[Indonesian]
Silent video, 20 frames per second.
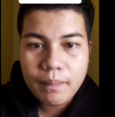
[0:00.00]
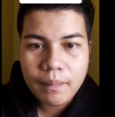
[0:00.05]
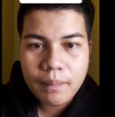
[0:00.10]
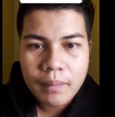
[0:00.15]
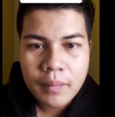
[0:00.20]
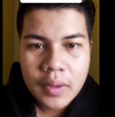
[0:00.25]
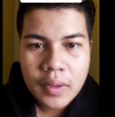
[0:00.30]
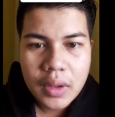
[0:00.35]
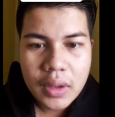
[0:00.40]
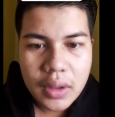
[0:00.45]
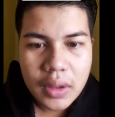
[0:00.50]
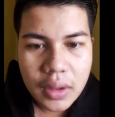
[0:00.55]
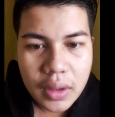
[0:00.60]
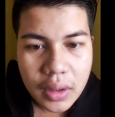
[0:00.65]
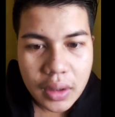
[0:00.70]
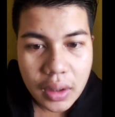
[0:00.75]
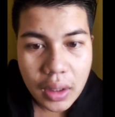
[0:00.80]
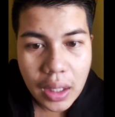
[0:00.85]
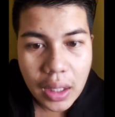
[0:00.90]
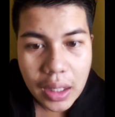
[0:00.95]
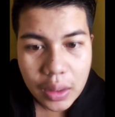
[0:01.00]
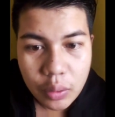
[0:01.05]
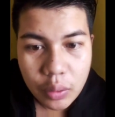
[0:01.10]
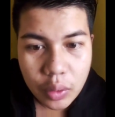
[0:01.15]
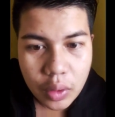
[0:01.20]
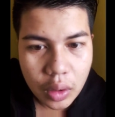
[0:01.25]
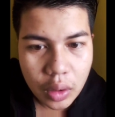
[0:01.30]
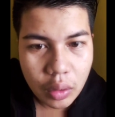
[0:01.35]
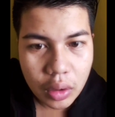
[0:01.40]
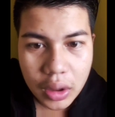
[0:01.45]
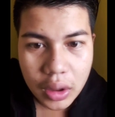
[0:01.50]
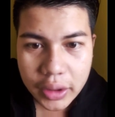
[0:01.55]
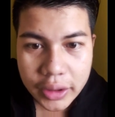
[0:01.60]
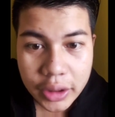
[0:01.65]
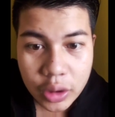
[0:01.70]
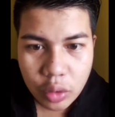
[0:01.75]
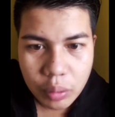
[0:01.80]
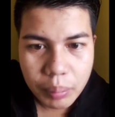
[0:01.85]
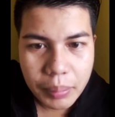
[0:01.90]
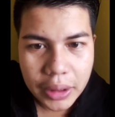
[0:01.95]
Hmm. Aku kalau orang
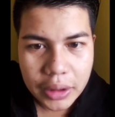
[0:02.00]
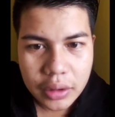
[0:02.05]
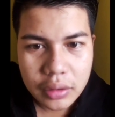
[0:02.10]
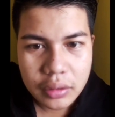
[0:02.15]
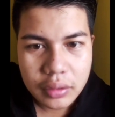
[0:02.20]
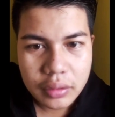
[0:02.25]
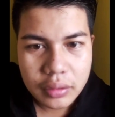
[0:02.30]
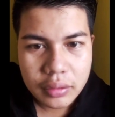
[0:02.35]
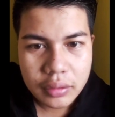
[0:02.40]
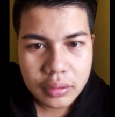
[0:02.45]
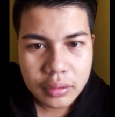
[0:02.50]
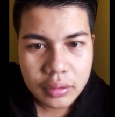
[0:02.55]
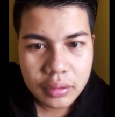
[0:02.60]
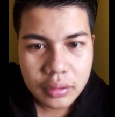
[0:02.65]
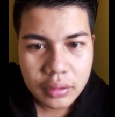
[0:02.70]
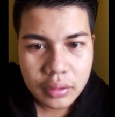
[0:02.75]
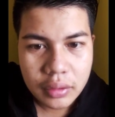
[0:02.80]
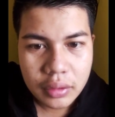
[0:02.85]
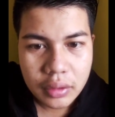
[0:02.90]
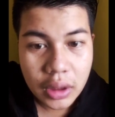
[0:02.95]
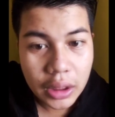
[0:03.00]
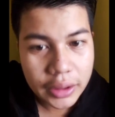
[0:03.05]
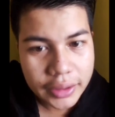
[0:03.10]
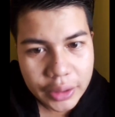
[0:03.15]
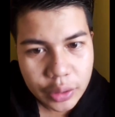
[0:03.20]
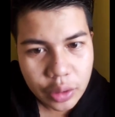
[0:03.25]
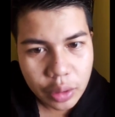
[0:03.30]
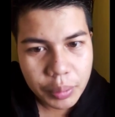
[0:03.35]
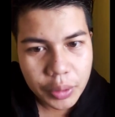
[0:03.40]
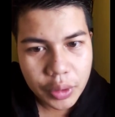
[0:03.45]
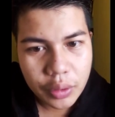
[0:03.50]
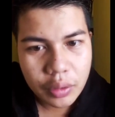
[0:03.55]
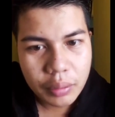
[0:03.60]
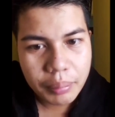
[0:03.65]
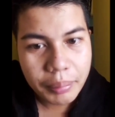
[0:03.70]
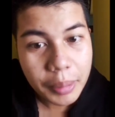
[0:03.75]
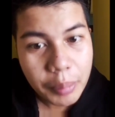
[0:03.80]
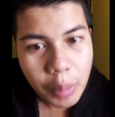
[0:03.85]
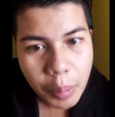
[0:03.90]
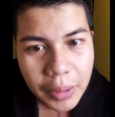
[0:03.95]
lagi khutbah itu nggak tidur bodoh.
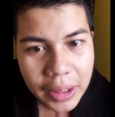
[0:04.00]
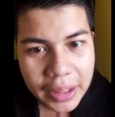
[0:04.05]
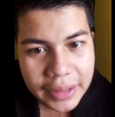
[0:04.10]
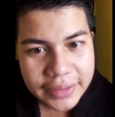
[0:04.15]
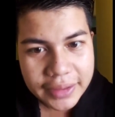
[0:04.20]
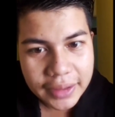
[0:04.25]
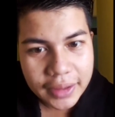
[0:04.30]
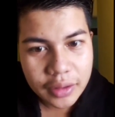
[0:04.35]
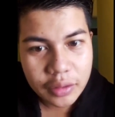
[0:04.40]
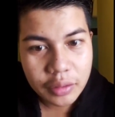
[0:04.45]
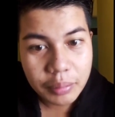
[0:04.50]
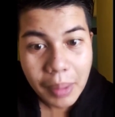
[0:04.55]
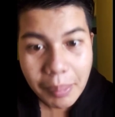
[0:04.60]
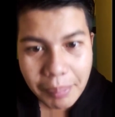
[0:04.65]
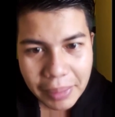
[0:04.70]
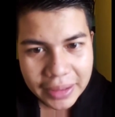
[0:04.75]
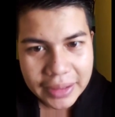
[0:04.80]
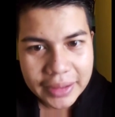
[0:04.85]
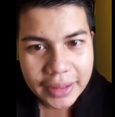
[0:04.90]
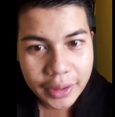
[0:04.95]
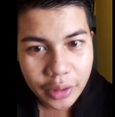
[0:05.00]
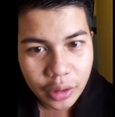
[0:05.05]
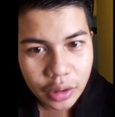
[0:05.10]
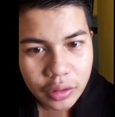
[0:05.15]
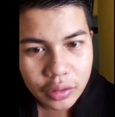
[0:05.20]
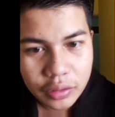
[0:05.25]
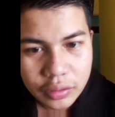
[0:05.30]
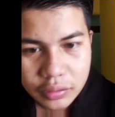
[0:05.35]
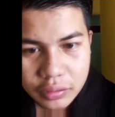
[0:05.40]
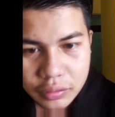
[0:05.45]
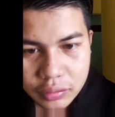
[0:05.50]
Main Mobile Legend aku. Mabar kita yuk.